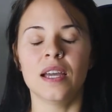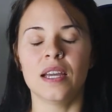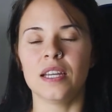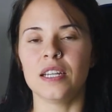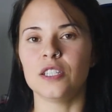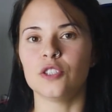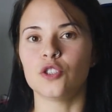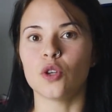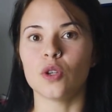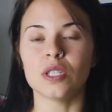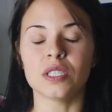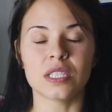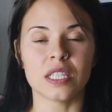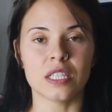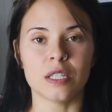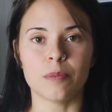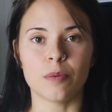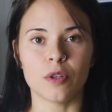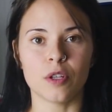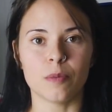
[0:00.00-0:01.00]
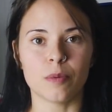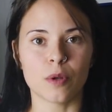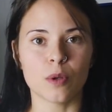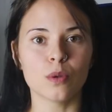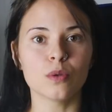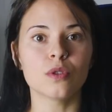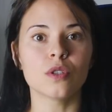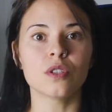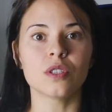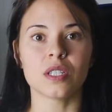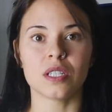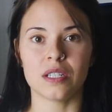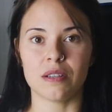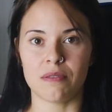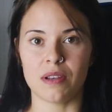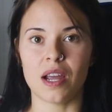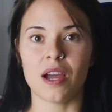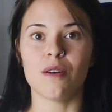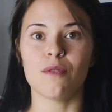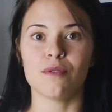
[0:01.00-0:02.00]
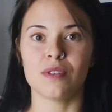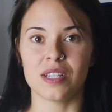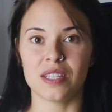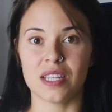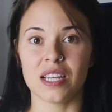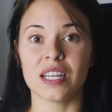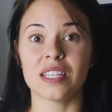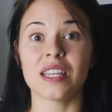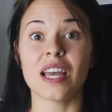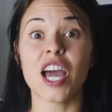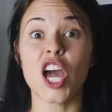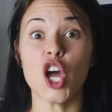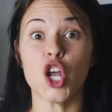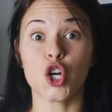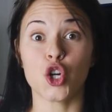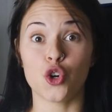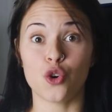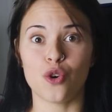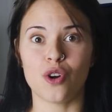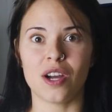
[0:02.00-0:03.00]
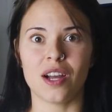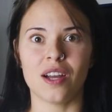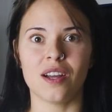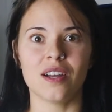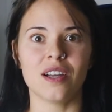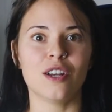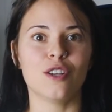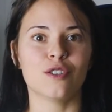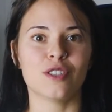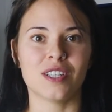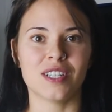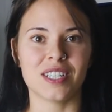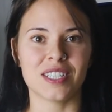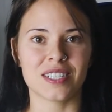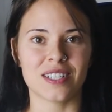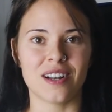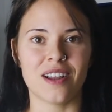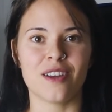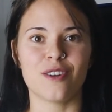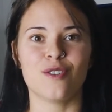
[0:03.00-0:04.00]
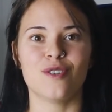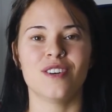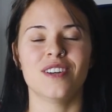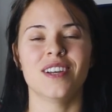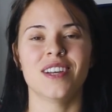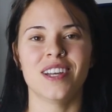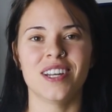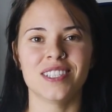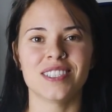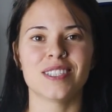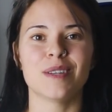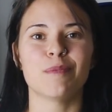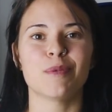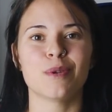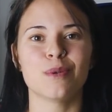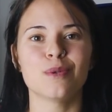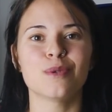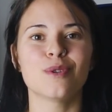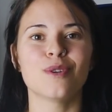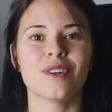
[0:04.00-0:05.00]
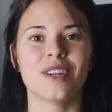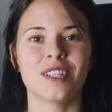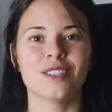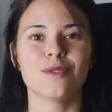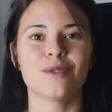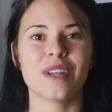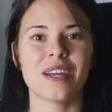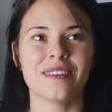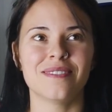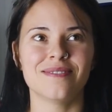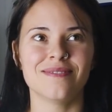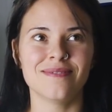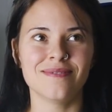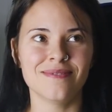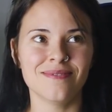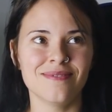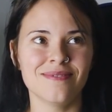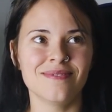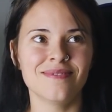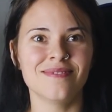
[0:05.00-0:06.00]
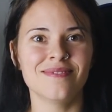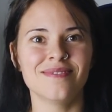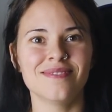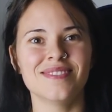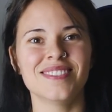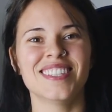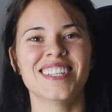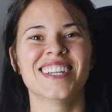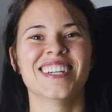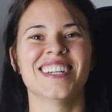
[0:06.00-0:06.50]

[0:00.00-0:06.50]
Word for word: eh, todo este tipo de productos llevará una etiqueta roja y lo tendrás claro. Este producto es una... Mm.